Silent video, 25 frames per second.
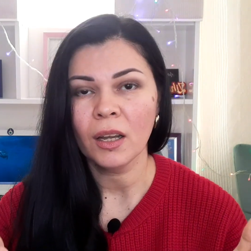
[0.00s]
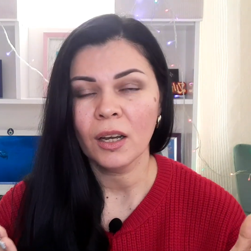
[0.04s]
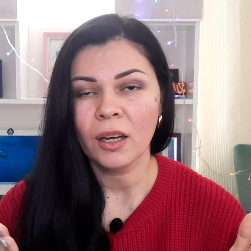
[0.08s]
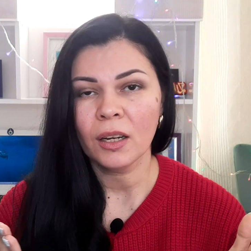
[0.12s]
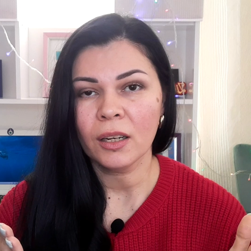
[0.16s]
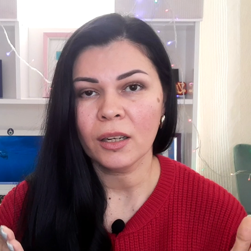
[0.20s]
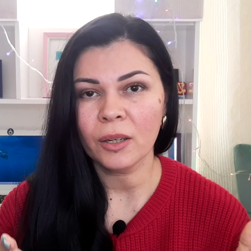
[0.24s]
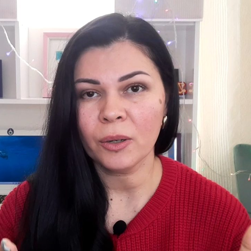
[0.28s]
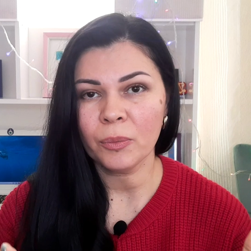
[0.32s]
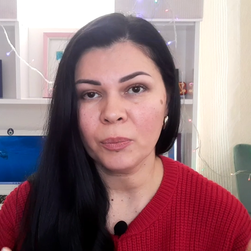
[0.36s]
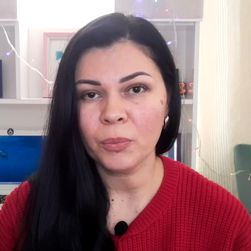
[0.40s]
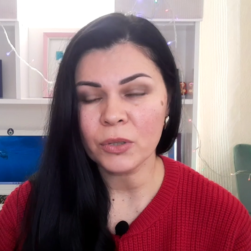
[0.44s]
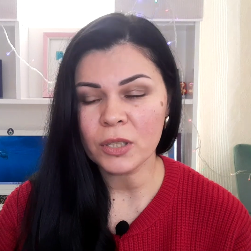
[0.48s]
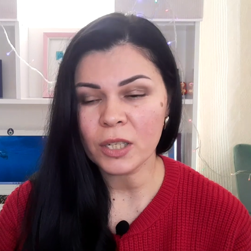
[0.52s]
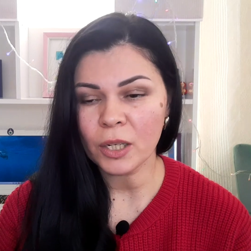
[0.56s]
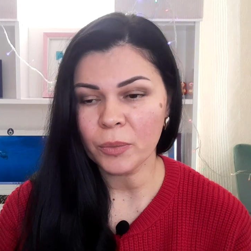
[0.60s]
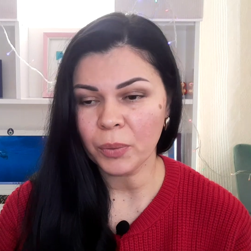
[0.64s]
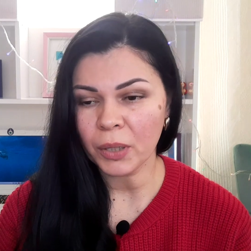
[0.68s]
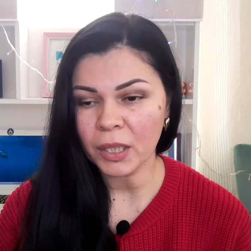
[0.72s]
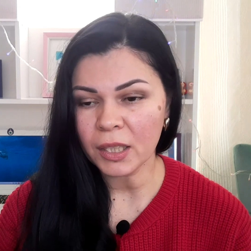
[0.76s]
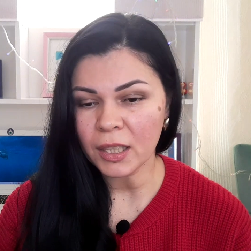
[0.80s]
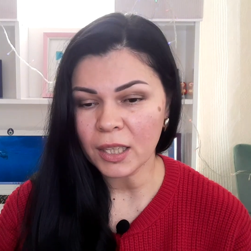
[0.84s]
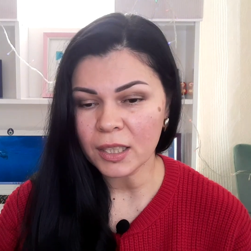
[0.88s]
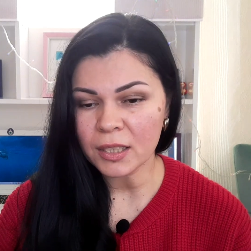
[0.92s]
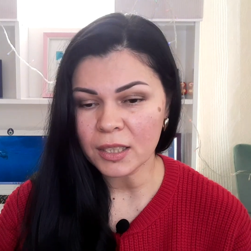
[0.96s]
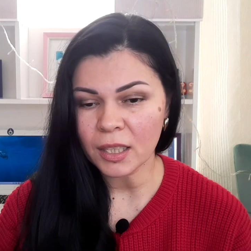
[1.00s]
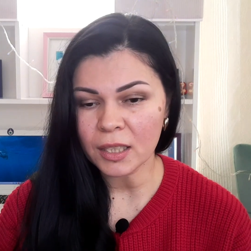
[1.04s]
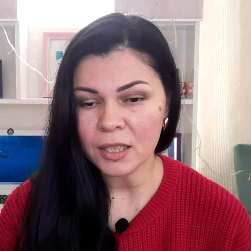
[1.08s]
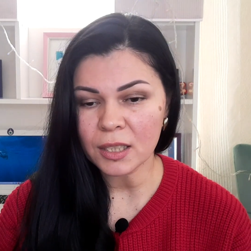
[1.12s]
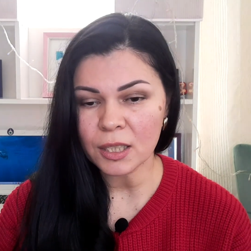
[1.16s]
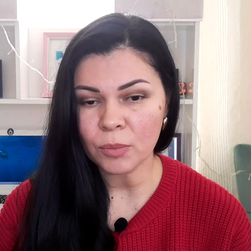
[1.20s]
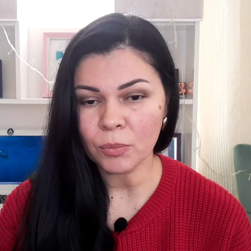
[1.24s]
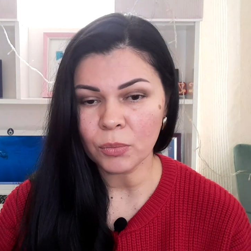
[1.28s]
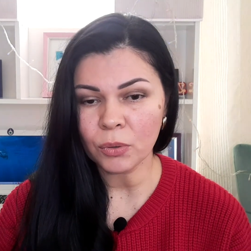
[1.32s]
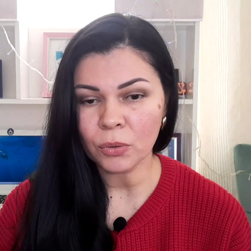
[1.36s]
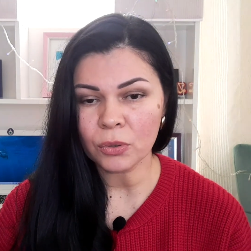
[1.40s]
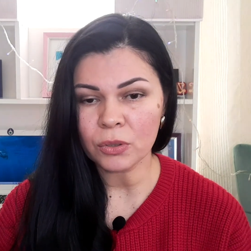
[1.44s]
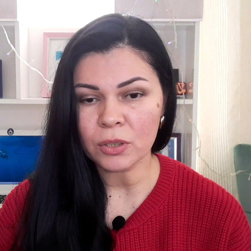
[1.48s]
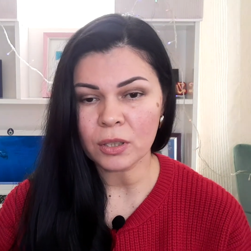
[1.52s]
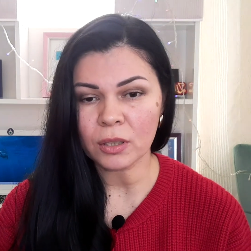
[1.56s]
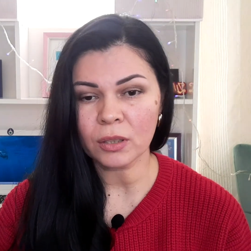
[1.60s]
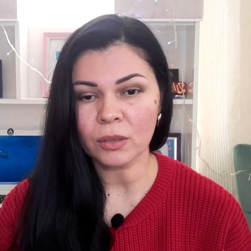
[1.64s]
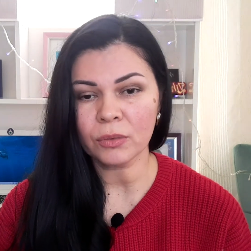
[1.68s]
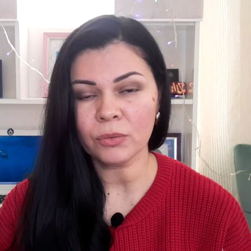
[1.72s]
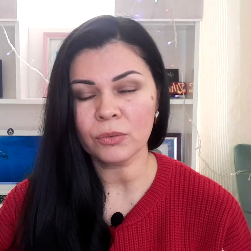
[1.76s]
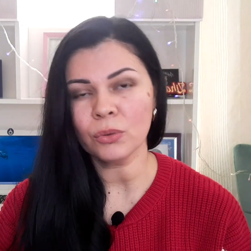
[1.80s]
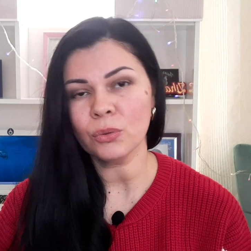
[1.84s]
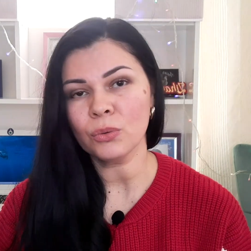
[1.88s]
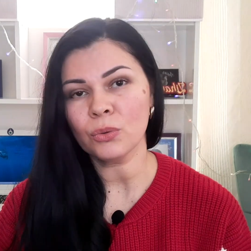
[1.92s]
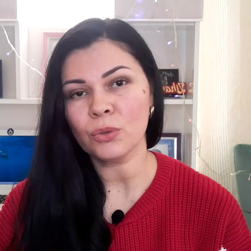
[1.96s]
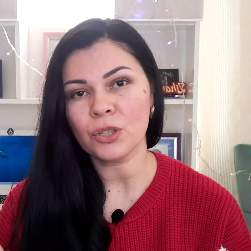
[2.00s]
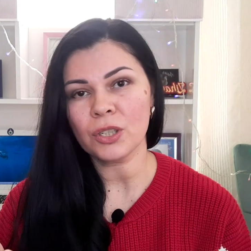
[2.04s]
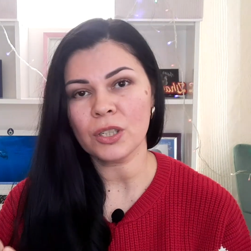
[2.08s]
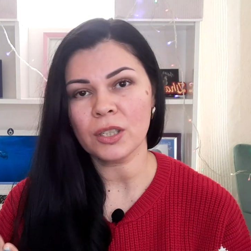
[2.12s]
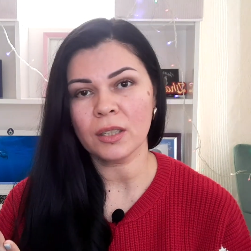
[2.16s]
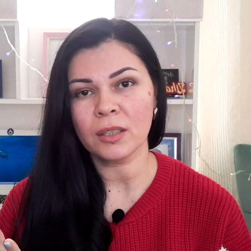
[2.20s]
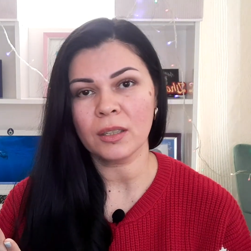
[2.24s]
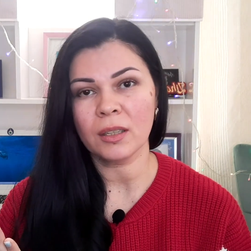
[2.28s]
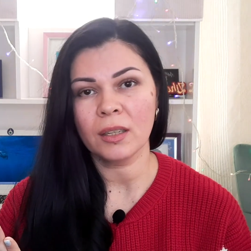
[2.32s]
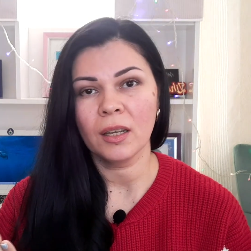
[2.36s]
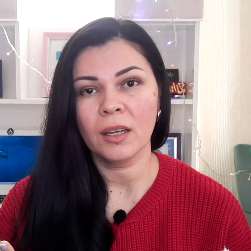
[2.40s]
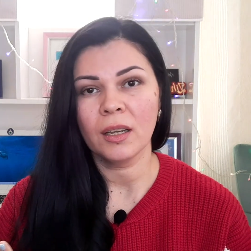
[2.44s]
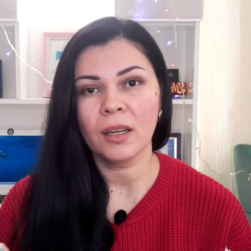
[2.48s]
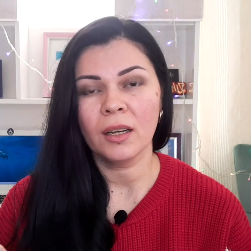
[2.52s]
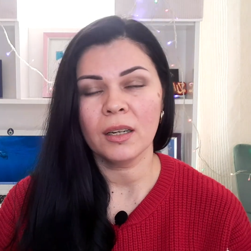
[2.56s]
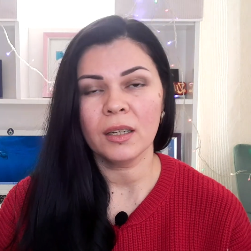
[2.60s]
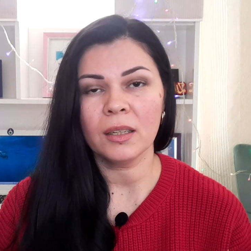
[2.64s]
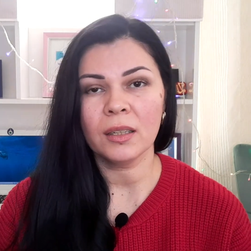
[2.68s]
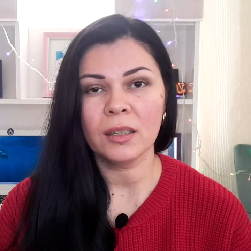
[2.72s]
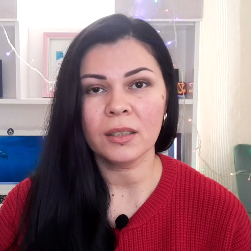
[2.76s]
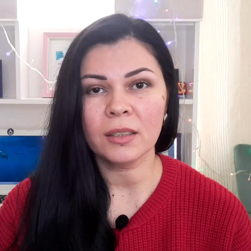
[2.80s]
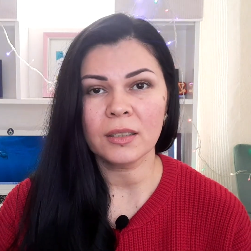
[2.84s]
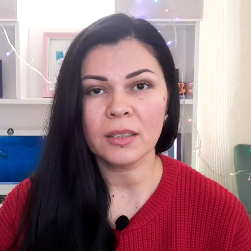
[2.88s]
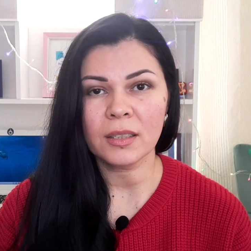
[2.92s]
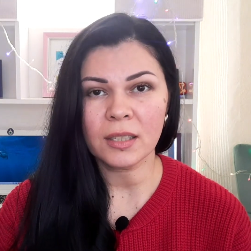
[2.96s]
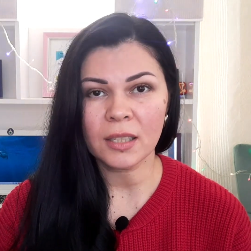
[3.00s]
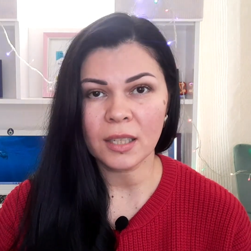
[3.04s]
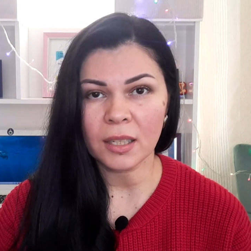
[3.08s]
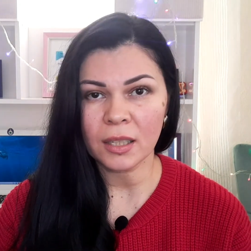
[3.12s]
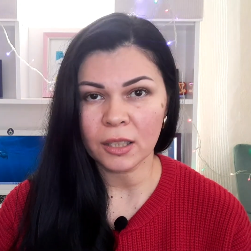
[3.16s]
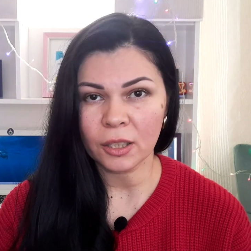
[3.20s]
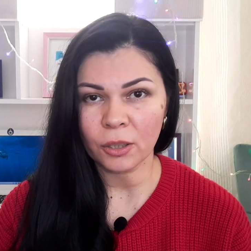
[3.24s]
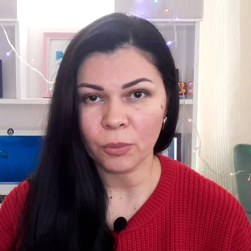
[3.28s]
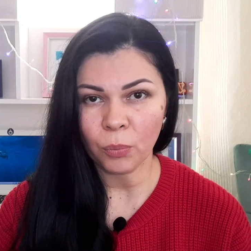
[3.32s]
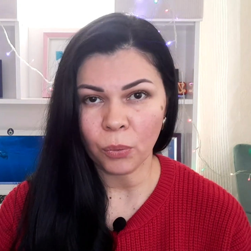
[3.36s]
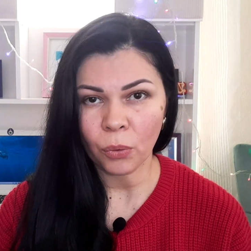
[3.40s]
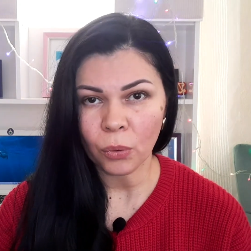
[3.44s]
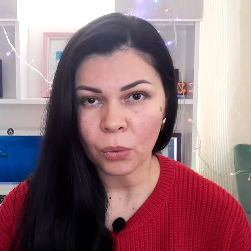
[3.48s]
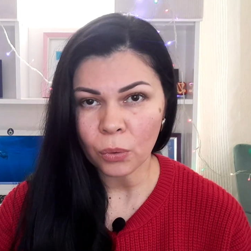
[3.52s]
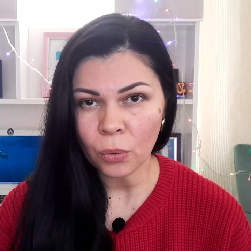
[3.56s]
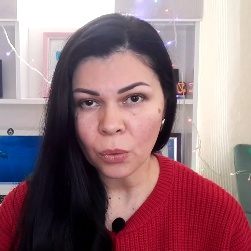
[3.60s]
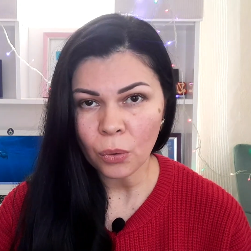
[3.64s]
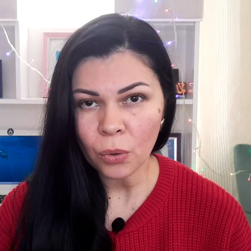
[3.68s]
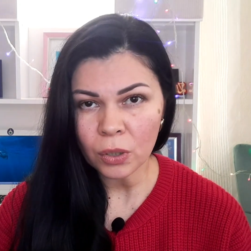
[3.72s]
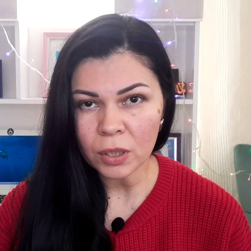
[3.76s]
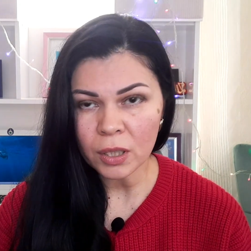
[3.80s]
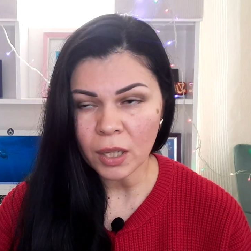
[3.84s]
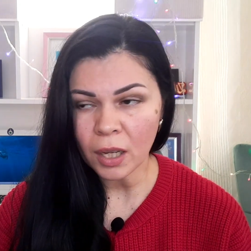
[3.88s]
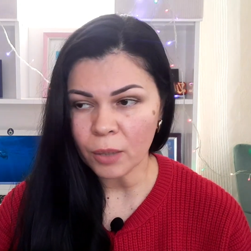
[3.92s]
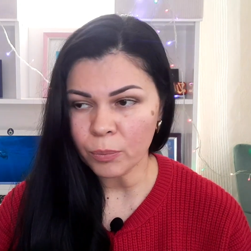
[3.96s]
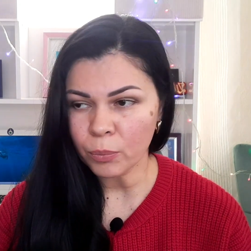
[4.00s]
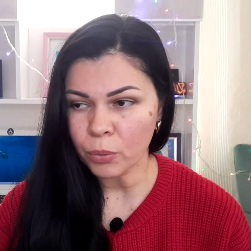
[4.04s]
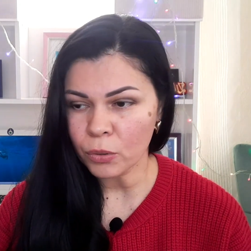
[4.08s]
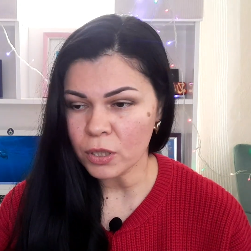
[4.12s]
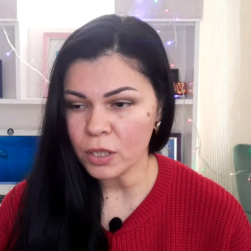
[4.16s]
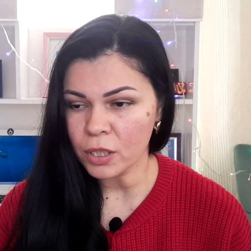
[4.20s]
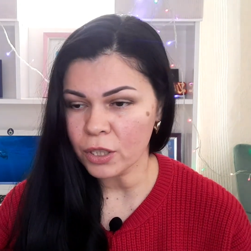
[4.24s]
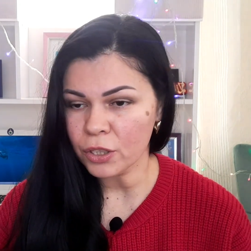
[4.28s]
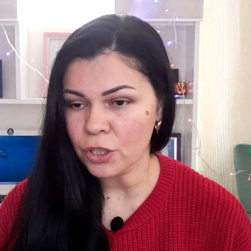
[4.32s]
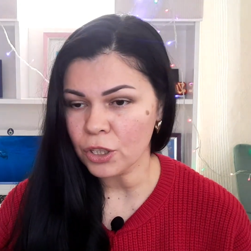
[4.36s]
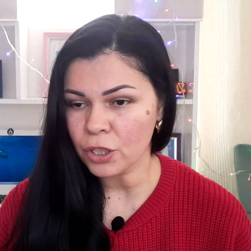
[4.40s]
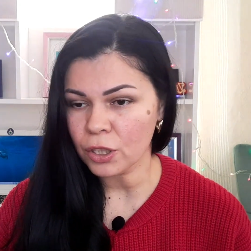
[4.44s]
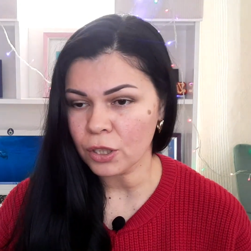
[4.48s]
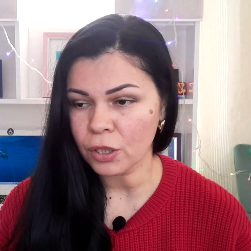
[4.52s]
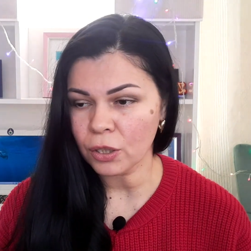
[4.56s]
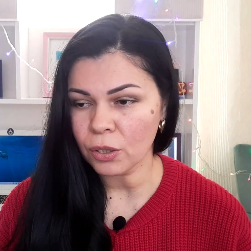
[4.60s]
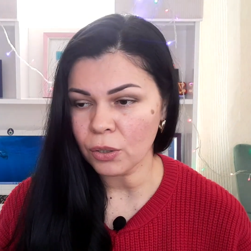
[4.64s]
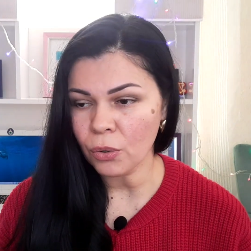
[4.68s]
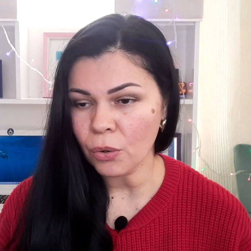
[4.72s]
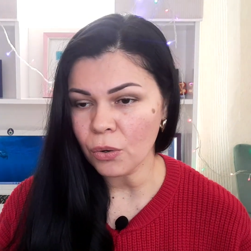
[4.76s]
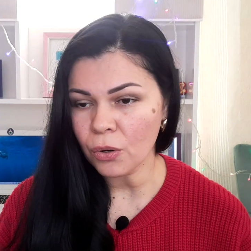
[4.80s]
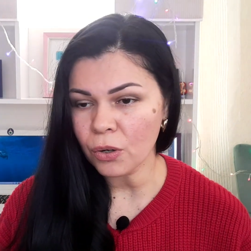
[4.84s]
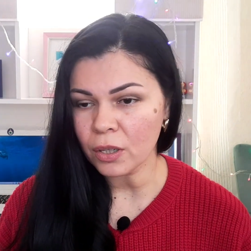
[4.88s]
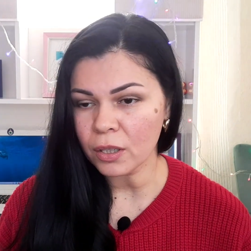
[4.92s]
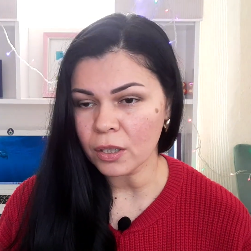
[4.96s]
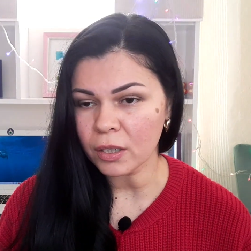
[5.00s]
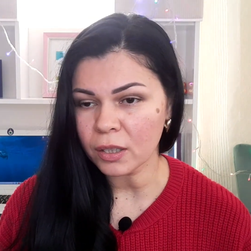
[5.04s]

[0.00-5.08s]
э, после принятия антибиотиков нужно э, целых полгода, а после четырех